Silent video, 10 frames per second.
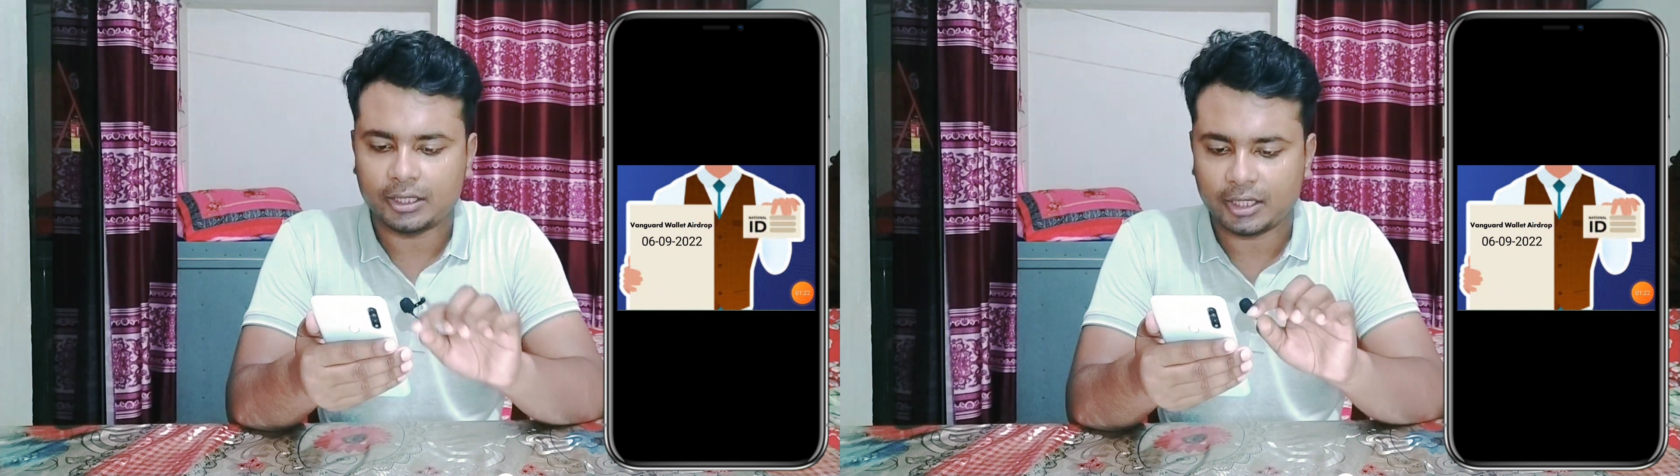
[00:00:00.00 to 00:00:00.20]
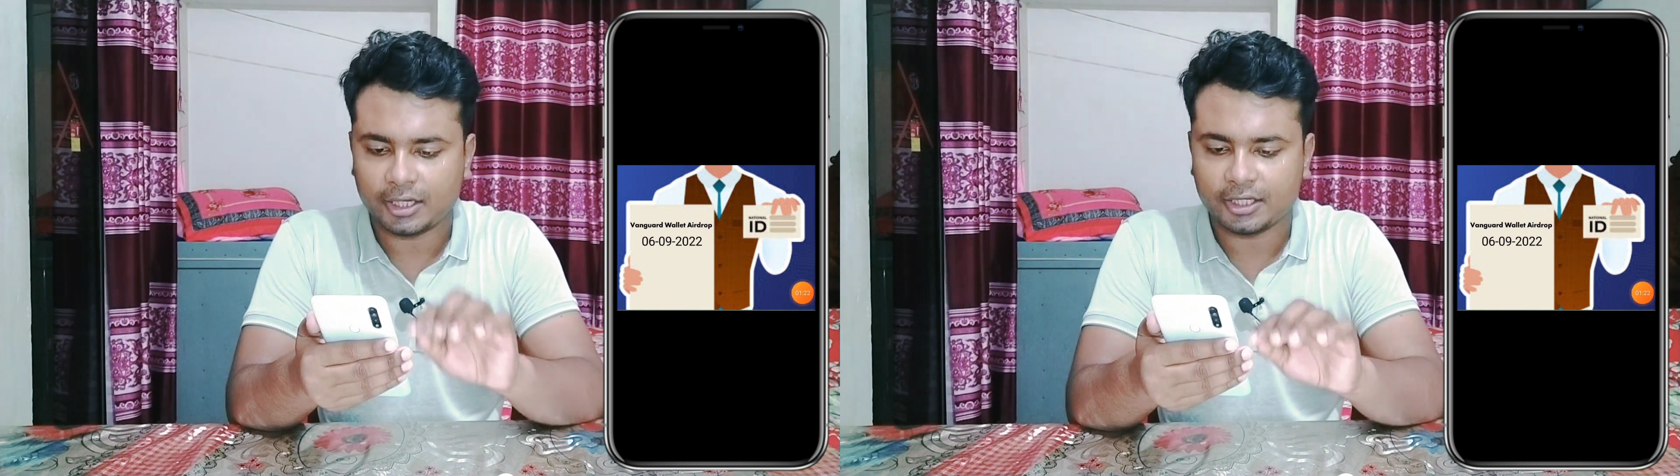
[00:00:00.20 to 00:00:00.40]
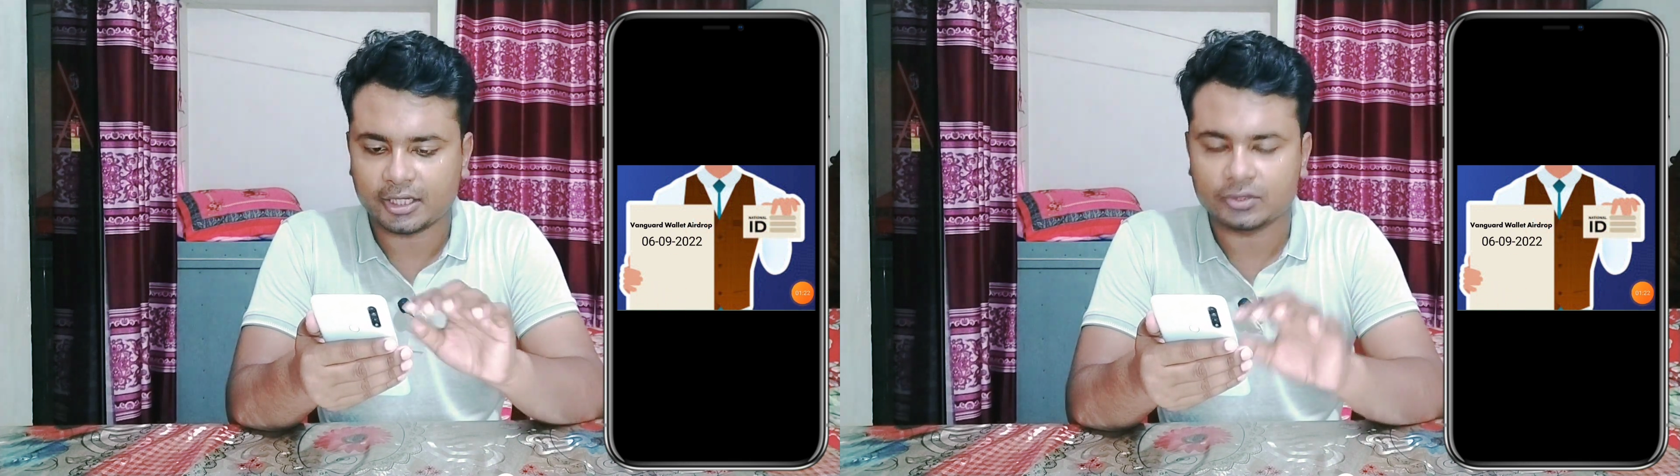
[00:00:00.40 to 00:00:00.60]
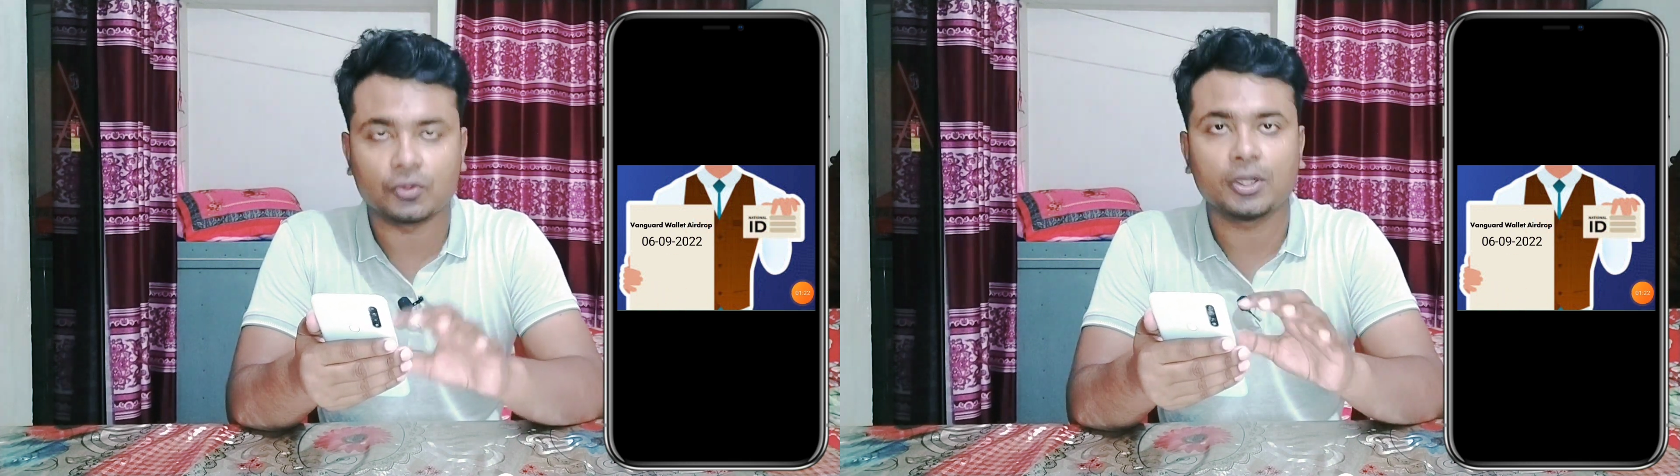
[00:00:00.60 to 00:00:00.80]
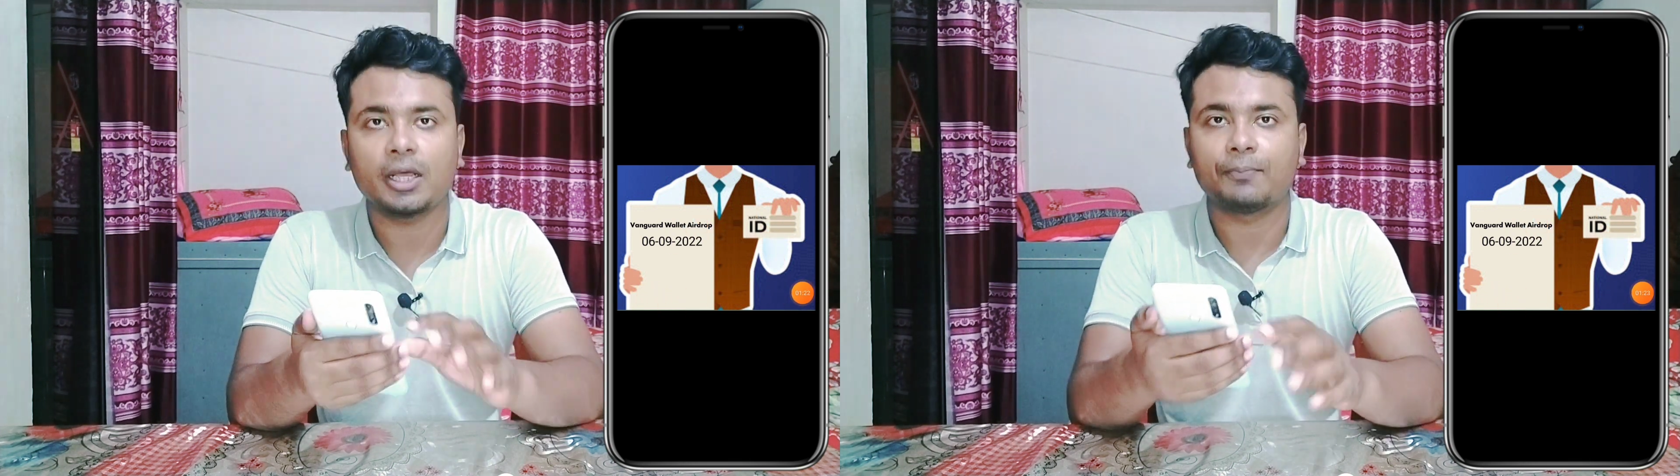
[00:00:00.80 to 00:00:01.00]
এনআইডি কার্ড
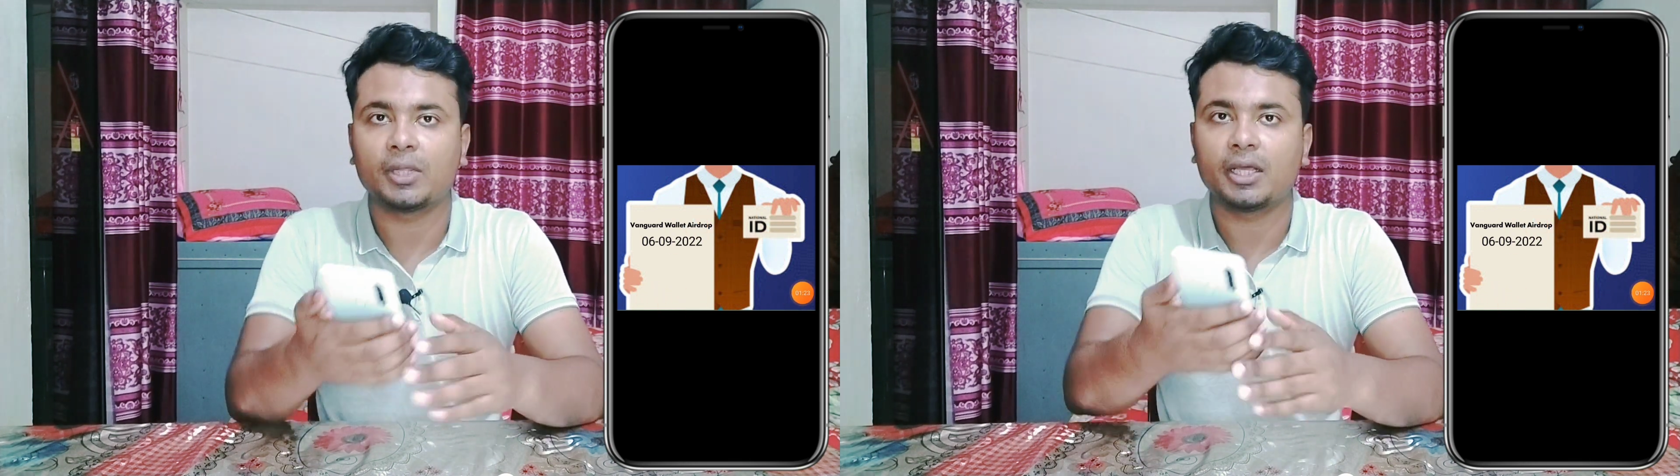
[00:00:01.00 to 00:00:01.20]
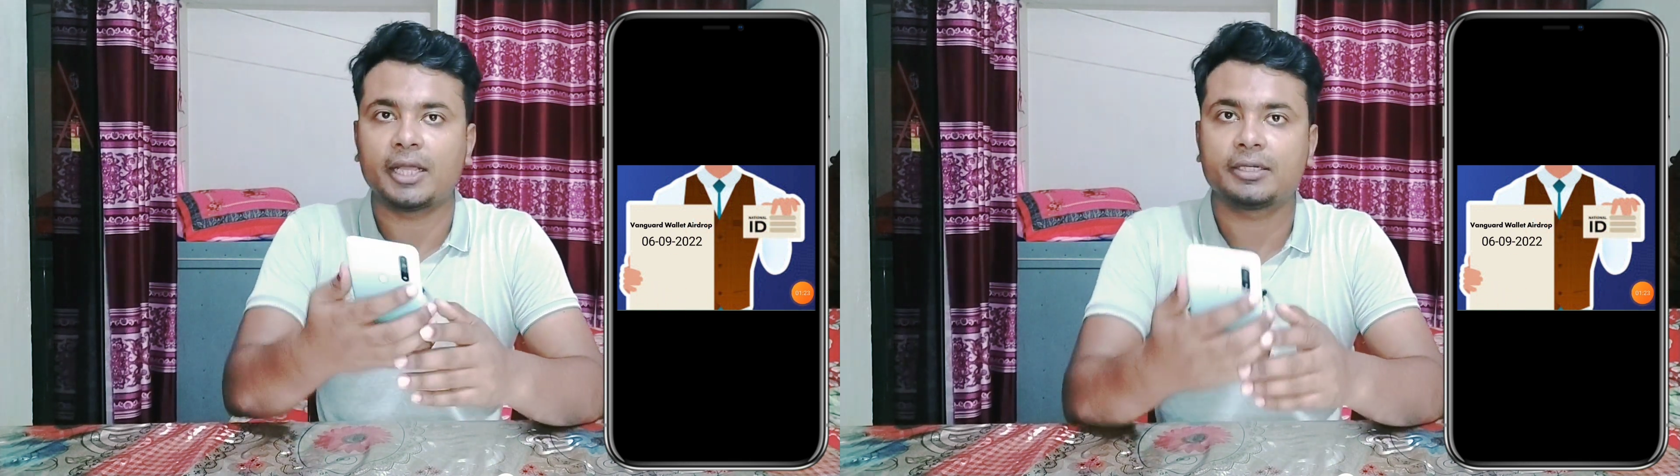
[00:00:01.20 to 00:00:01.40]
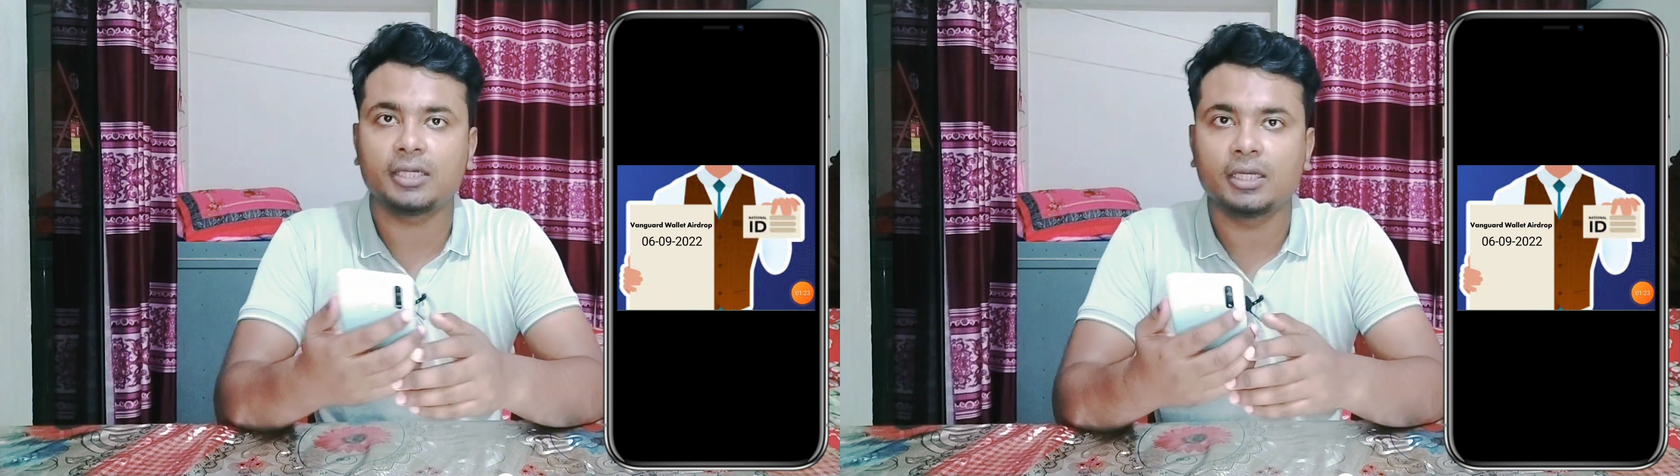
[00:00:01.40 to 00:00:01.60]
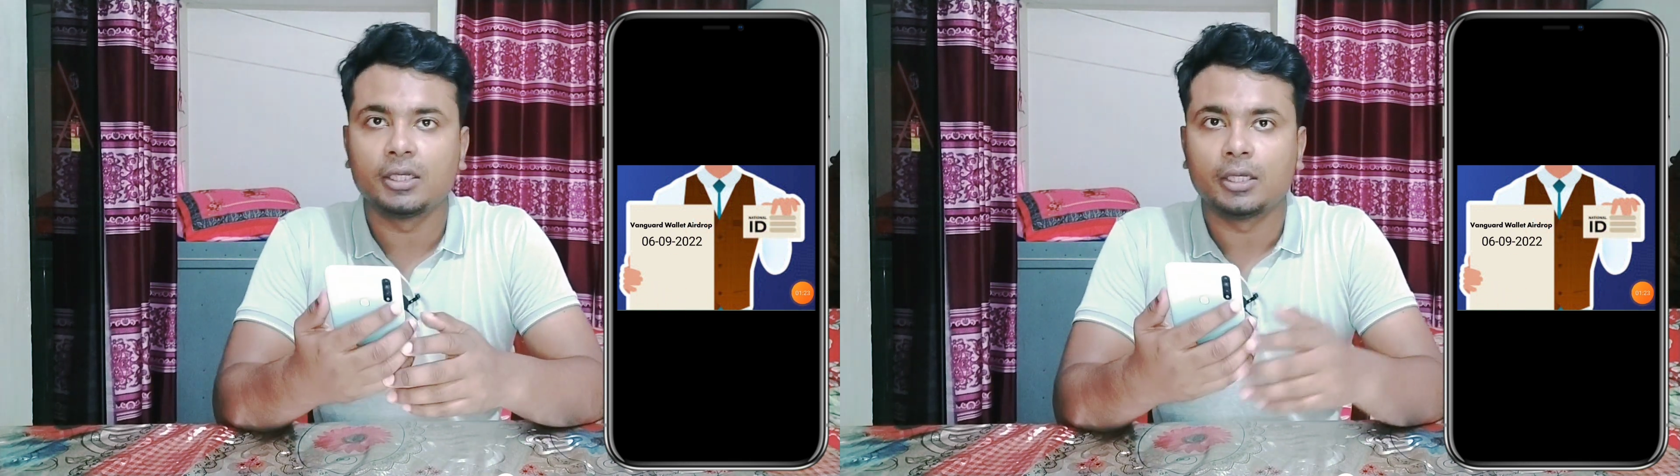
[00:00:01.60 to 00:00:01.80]
ধরে আপনাকে একটা